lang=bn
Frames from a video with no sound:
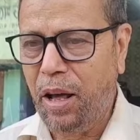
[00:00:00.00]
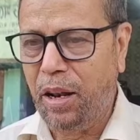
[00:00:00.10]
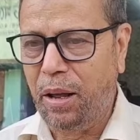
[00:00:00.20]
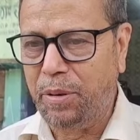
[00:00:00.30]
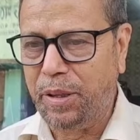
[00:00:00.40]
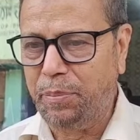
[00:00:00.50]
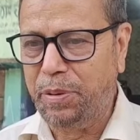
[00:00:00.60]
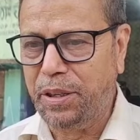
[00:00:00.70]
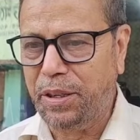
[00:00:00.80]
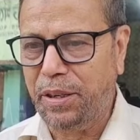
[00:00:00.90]
আল্লাহ আমাদের
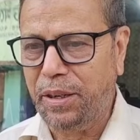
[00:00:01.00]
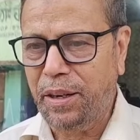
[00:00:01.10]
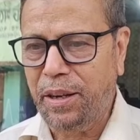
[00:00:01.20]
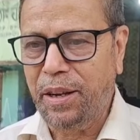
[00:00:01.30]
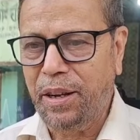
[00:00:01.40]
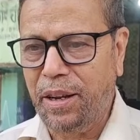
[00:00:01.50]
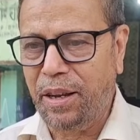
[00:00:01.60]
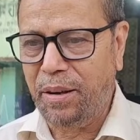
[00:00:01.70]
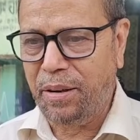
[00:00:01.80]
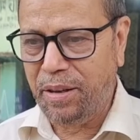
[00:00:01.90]
বৃষ্টি
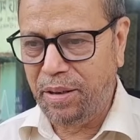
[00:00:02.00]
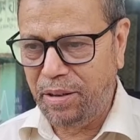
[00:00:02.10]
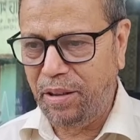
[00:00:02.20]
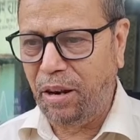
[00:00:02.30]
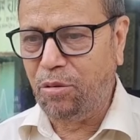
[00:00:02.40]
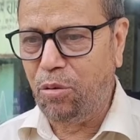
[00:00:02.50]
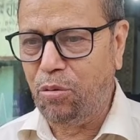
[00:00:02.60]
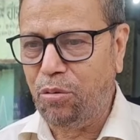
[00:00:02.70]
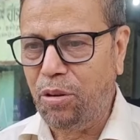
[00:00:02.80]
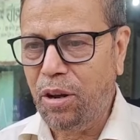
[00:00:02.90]
দান করুক